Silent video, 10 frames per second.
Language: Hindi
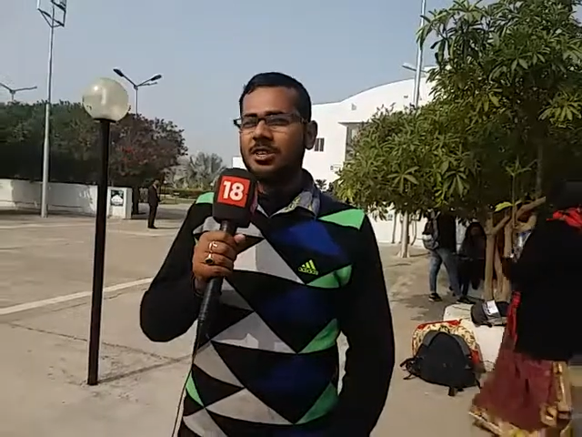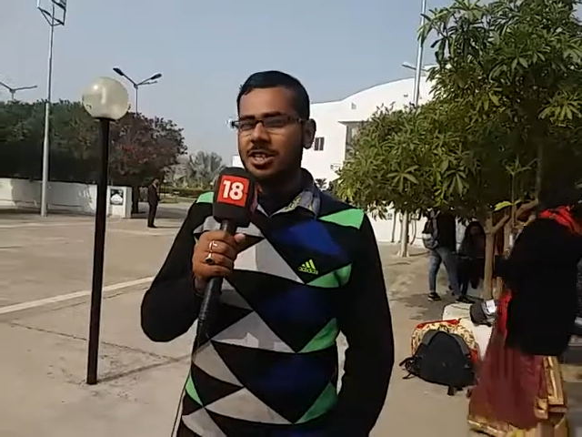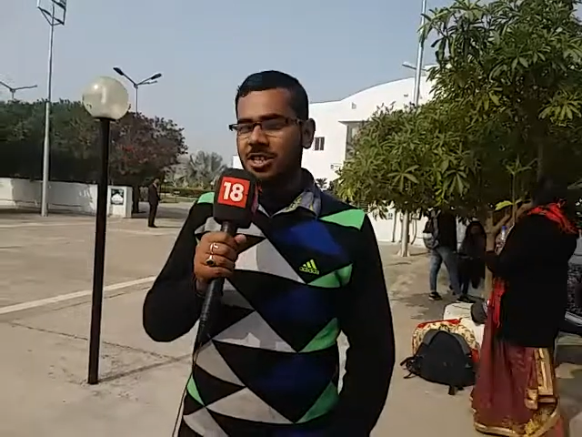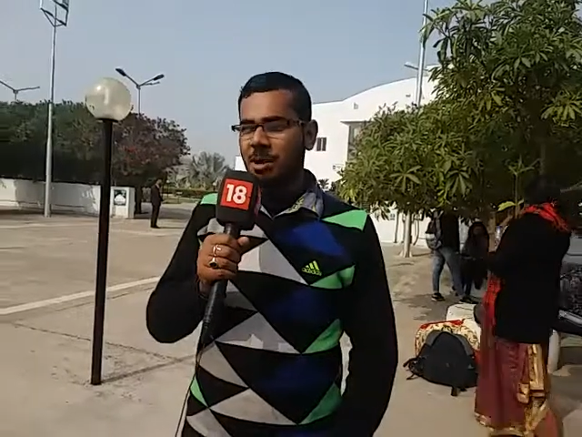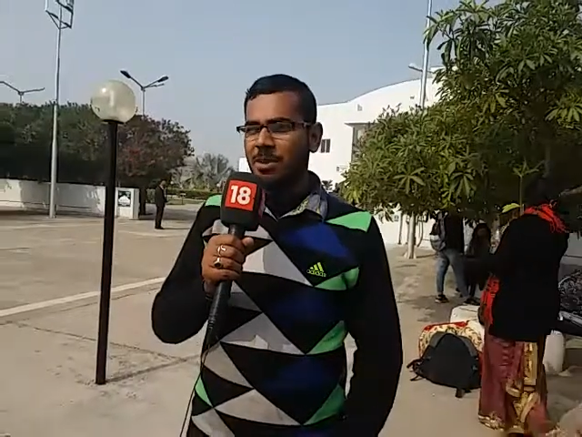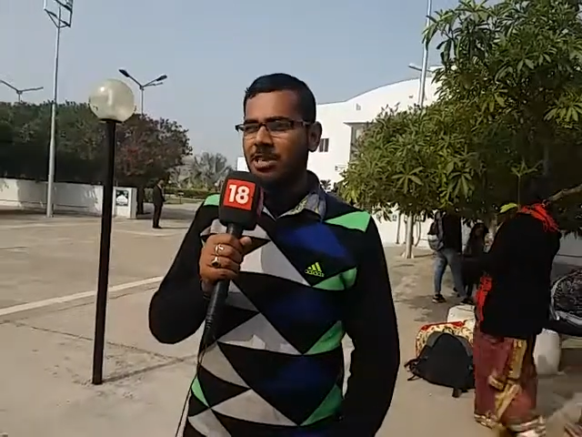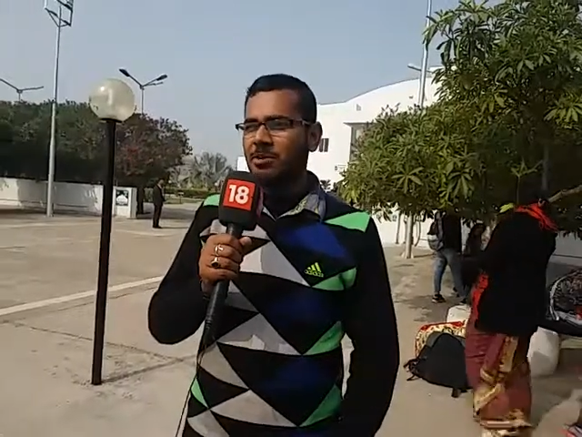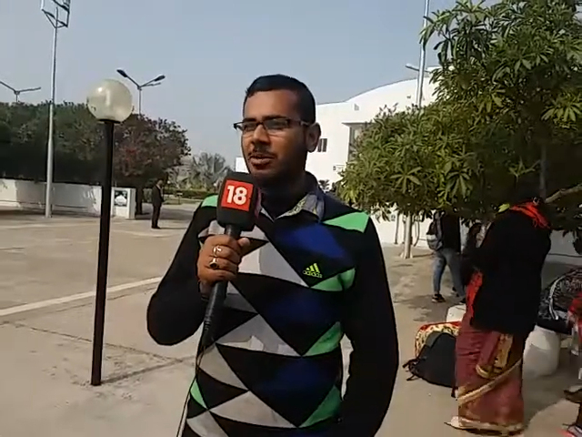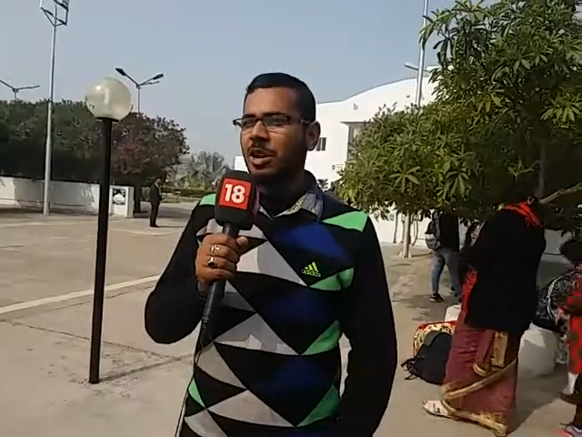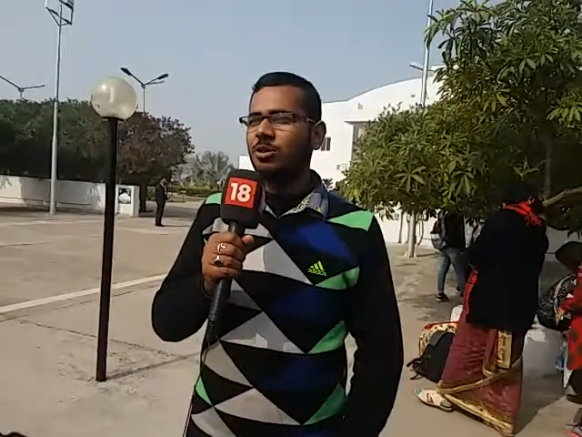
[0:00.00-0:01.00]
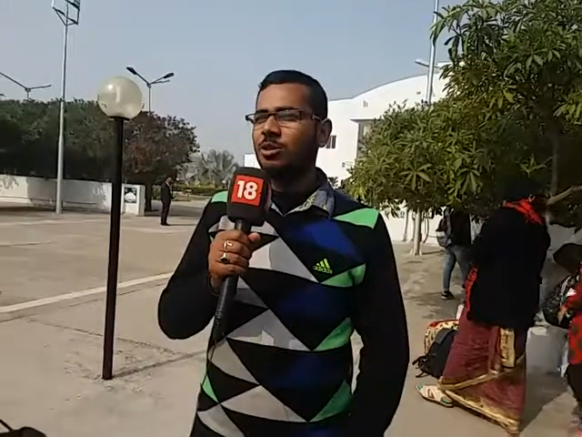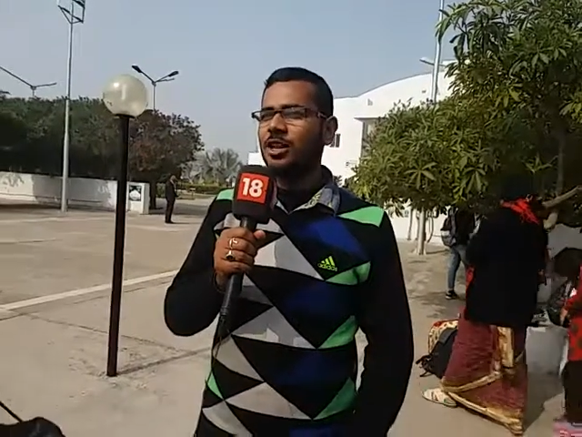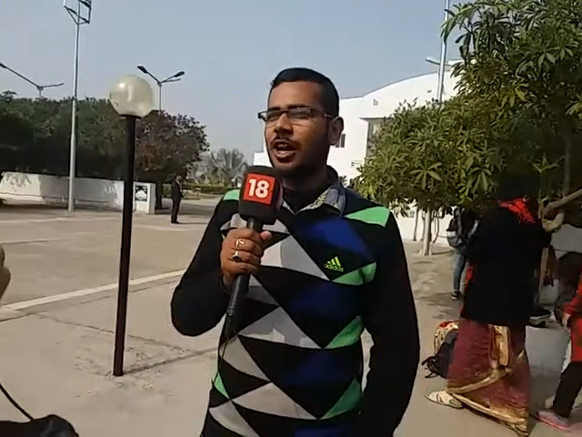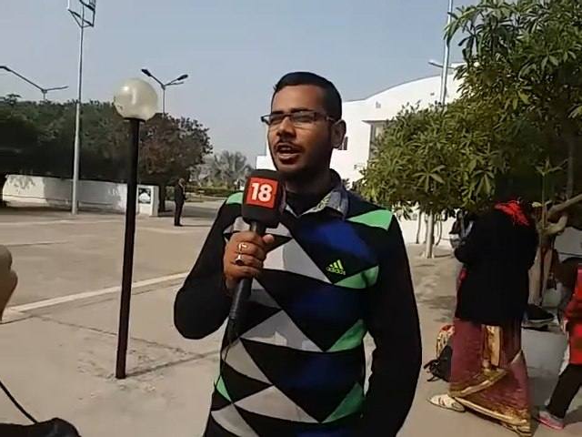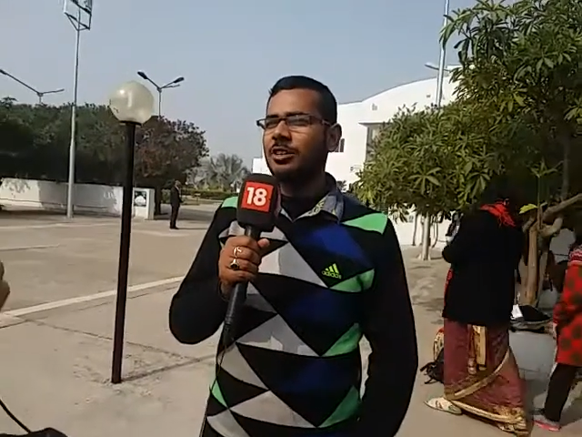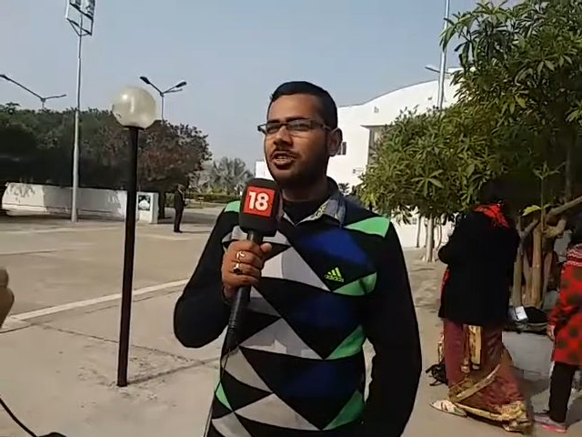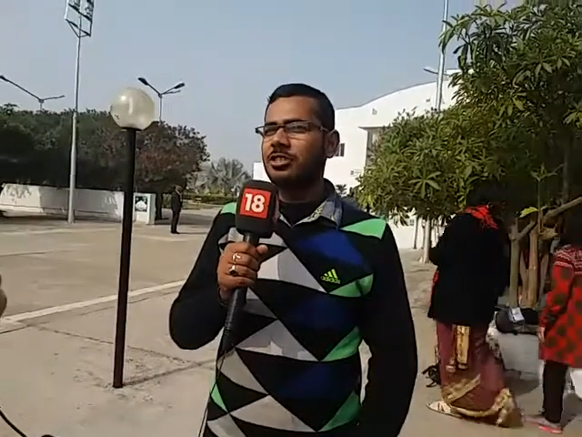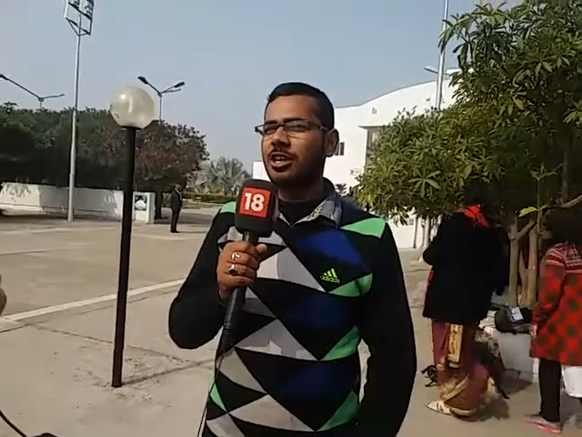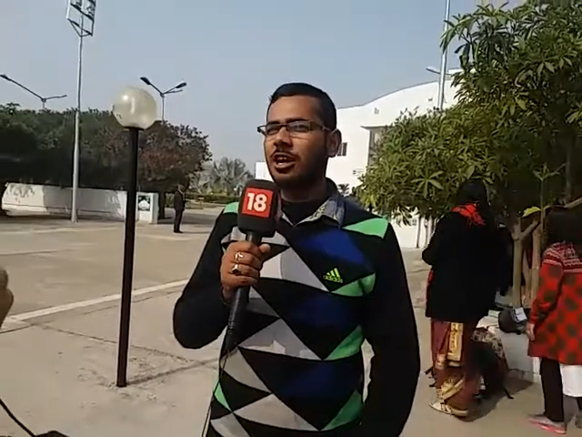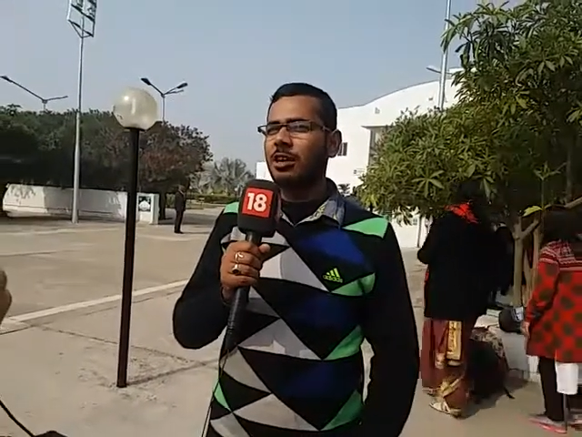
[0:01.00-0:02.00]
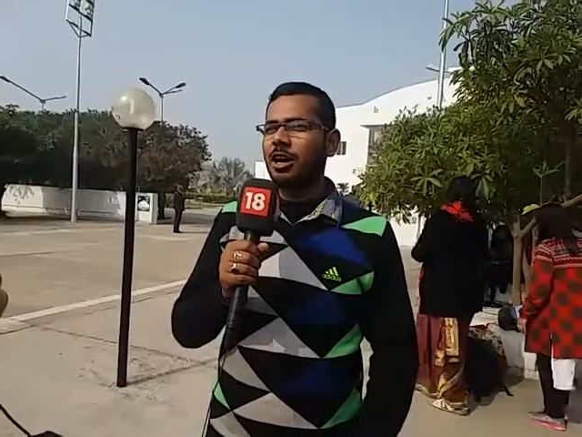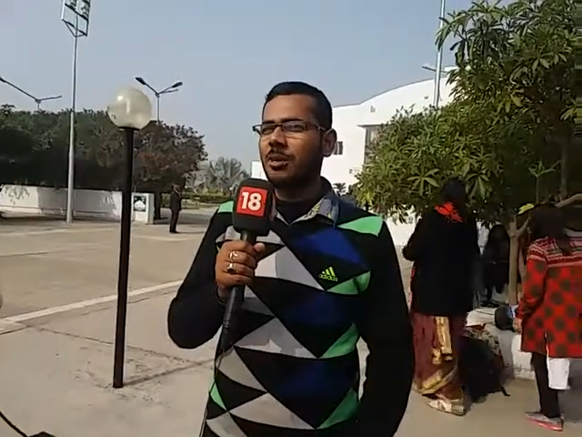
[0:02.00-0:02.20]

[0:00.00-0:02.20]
सिस्टम में सबसे बड़ी दोष है कि शिक्षक